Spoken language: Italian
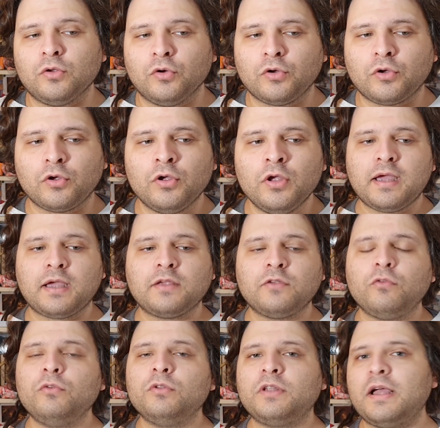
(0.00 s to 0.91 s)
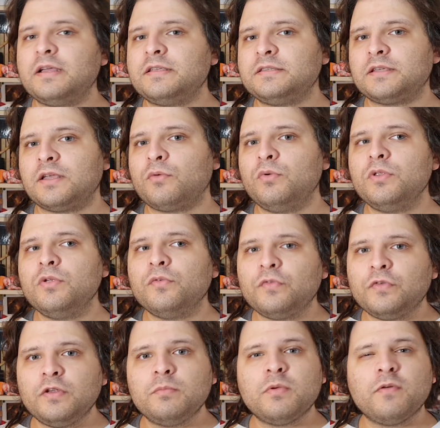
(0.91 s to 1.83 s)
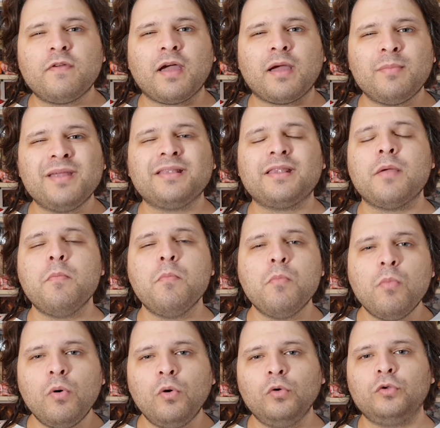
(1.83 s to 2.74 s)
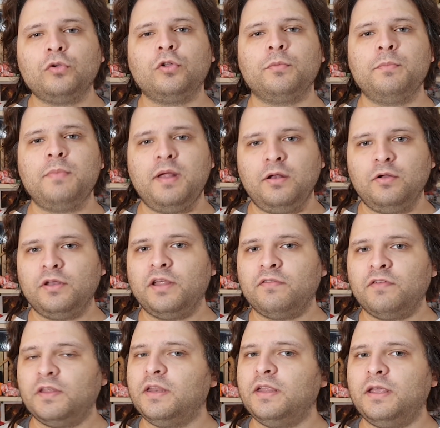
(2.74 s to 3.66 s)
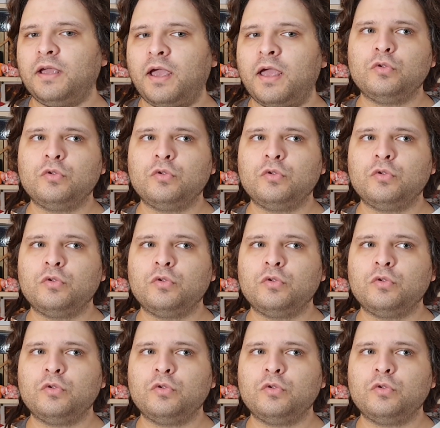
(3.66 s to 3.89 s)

Toro che risulta essere quindi un film veramente molto bello da vedere,